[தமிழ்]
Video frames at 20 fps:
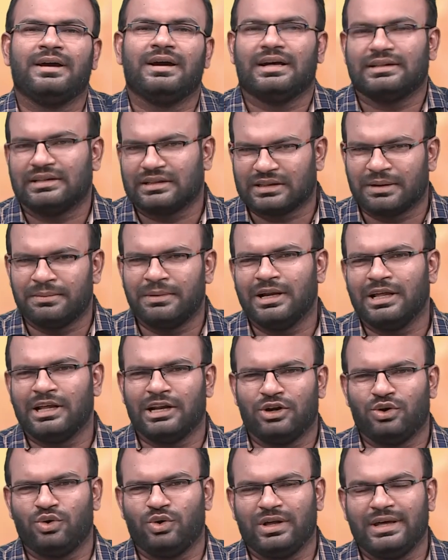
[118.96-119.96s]
அந்த
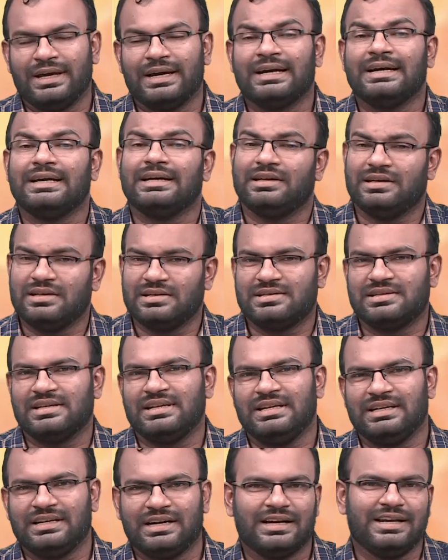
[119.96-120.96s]
தமிழரனுடைய
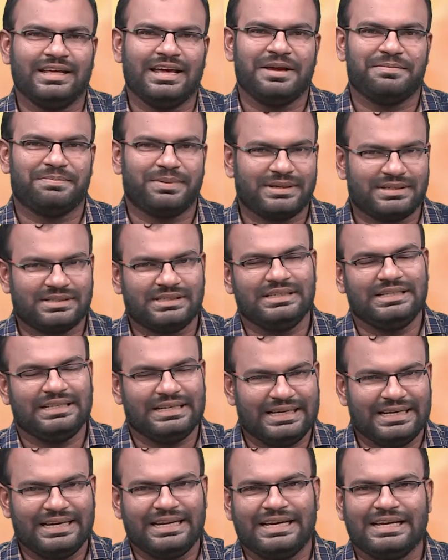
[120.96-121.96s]
இசைக்கலையை பற்றி
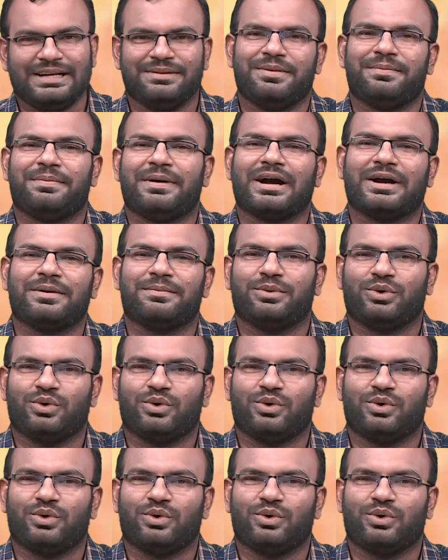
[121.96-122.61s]
இன்றைக்கி நம்ம பார்க்க